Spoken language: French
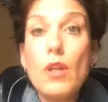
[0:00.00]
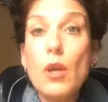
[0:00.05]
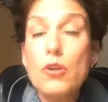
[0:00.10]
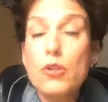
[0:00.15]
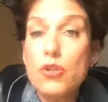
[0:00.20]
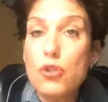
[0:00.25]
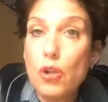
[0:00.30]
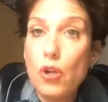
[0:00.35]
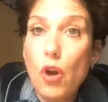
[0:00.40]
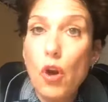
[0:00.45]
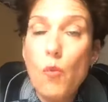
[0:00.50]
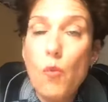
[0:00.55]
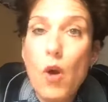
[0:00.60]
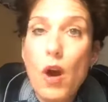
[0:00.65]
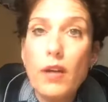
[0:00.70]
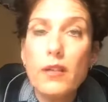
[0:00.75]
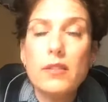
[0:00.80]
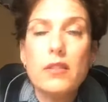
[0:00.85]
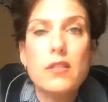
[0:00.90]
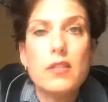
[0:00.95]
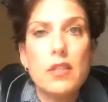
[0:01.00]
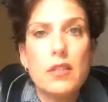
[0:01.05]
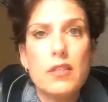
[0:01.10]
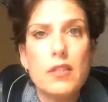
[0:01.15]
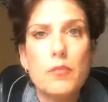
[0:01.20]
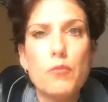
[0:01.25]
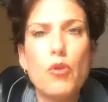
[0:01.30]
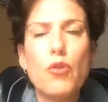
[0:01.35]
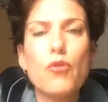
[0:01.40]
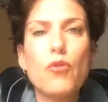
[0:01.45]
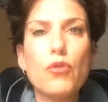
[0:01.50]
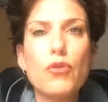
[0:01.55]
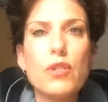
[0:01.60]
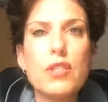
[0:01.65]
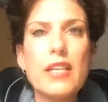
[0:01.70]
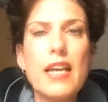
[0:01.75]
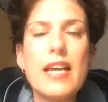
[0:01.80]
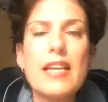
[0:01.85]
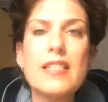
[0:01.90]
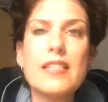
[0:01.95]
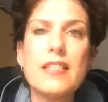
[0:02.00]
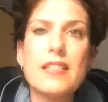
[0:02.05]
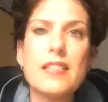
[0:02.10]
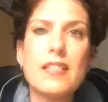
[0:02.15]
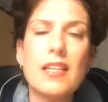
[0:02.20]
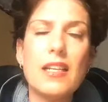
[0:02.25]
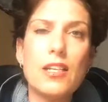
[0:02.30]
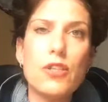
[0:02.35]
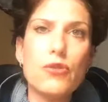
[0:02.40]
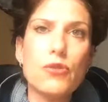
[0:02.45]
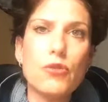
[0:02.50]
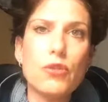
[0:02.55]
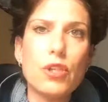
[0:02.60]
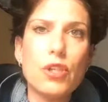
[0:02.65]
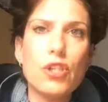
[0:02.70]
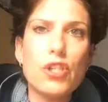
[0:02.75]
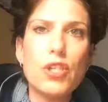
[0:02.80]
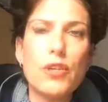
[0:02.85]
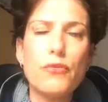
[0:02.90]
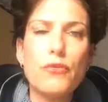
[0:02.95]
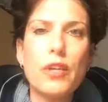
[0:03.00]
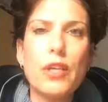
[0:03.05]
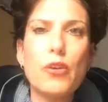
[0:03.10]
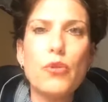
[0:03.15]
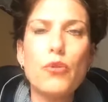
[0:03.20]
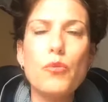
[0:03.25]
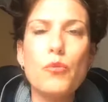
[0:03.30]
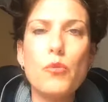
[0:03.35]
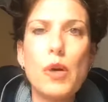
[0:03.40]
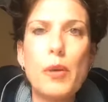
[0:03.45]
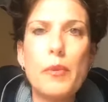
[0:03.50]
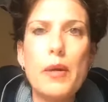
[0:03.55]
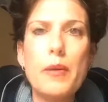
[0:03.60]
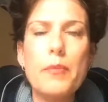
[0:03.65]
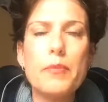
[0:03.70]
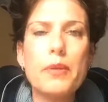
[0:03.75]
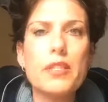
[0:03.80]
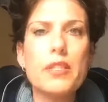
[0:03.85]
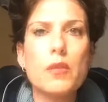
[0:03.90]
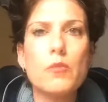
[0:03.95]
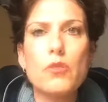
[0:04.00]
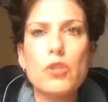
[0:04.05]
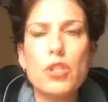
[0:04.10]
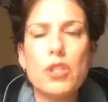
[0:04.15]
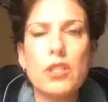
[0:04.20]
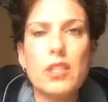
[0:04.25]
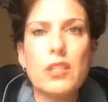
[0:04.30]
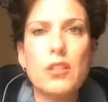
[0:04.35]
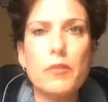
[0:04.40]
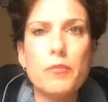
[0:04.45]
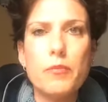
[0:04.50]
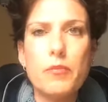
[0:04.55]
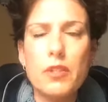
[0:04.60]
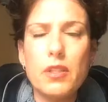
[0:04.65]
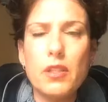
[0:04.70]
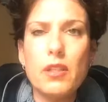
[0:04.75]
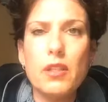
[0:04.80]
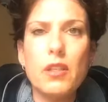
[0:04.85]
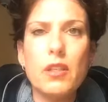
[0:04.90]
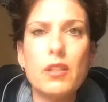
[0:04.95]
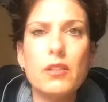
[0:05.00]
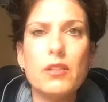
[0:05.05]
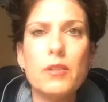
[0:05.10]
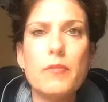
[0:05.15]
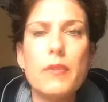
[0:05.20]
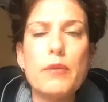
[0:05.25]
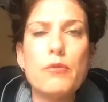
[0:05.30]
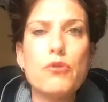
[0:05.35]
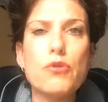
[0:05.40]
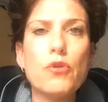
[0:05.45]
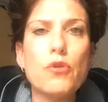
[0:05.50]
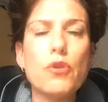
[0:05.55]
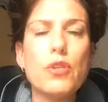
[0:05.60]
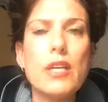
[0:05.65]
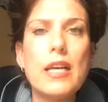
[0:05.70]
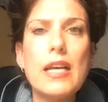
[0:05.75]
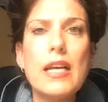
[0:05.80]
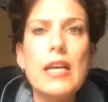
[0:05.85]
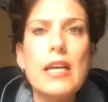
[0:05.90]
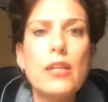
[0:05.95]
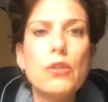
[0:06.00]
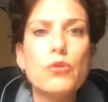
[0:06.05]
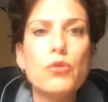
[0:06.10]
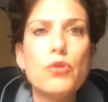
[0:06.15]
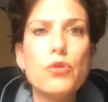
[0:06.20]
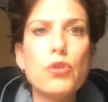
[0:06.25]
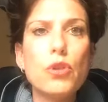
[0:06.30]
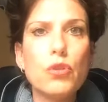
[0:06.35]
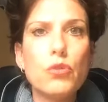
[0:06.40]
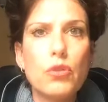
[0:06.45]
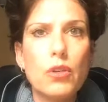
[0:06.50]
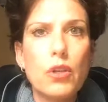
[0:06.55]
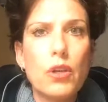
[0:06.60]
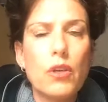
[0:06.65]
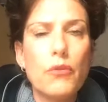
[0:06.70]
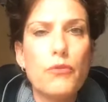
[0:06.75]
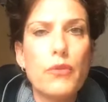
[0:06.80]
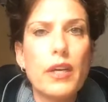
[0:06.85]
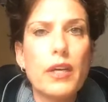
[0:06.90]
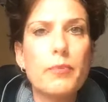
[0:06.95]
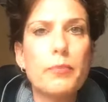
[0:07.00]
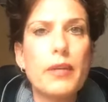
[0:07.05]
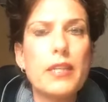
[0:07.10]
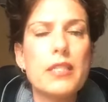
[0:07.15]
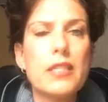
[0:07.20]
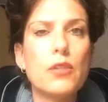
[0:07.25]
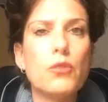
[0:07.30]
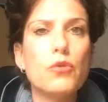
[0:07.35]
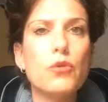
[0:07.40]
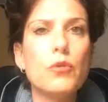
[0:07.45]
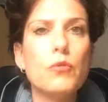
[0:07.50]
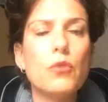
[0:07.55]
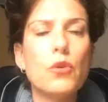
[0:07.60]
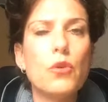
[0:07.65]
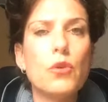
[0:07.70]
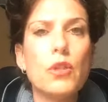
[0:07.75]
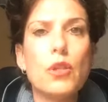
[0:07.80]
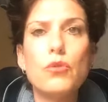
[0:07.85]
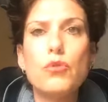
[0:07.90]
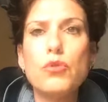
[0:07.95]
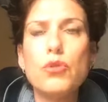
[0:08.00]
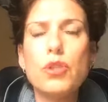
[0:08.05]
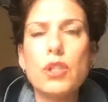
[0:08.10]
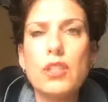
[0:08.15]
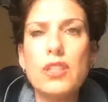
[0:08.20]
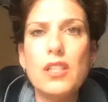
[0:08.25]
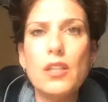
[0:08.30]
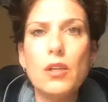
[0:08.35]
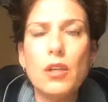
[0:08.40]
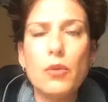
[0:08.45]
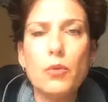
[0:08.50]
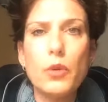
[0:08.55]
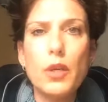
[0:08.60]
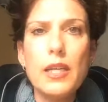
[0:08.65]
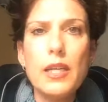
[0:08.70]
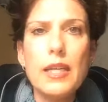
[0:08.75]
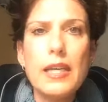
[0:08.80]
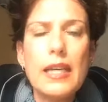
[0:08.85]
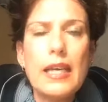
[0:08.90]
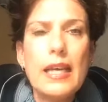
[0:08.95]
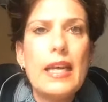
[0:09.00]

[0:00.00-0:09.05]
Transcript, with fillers: Selon moi, ça c'est mon conseil, ça c'est les choses que j'ai vécues moi-même parce que moi j'étais de, même chose, toujours euh, faire passer tout le monde, toujours dire oui.